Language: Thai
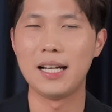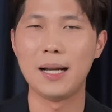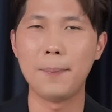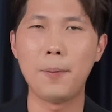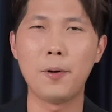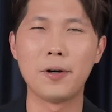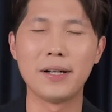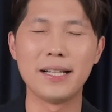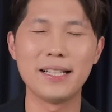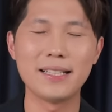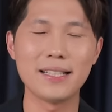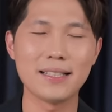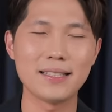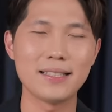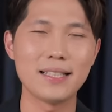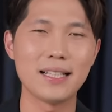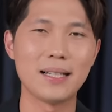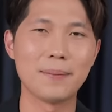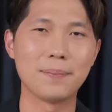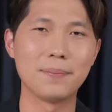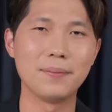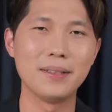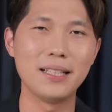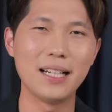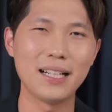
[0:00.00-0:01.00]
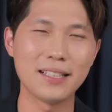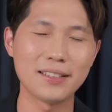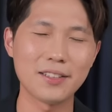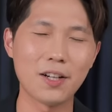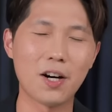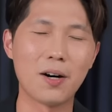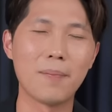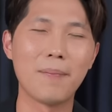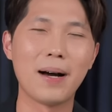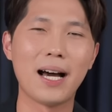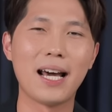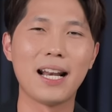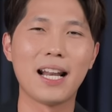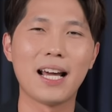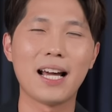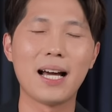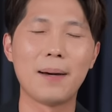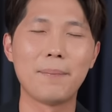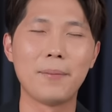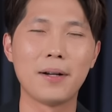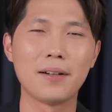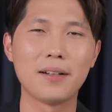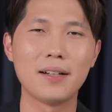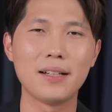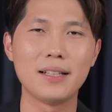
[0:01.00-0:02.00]
และผลที่จะสืบเนื่องต่อมานะค
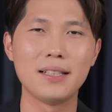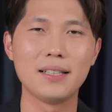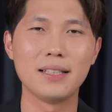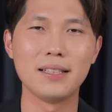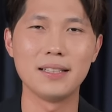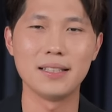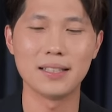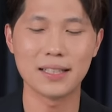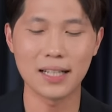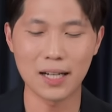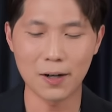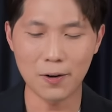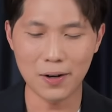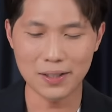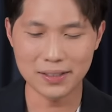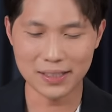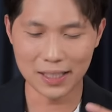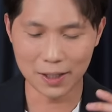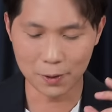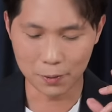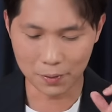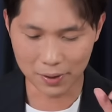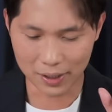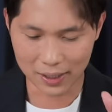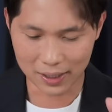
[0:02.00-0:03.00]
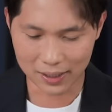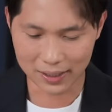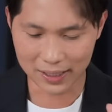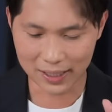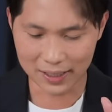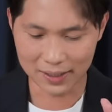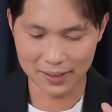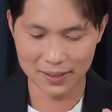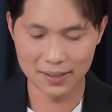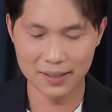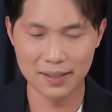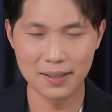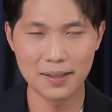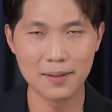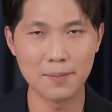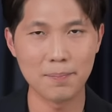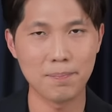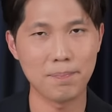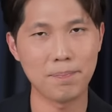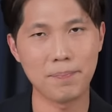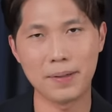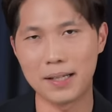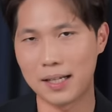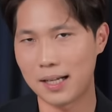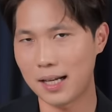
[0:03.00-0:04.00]
รับนั่นก็คือเขาอาจจะเอาเรื่องนี้
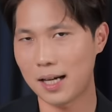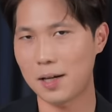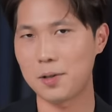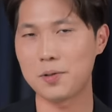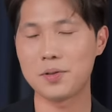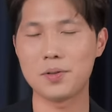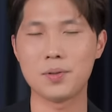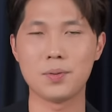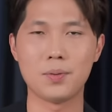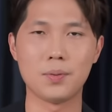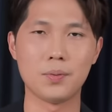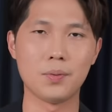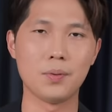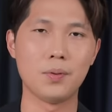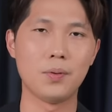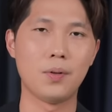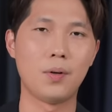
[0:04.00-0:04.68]
ไปเล่าสู่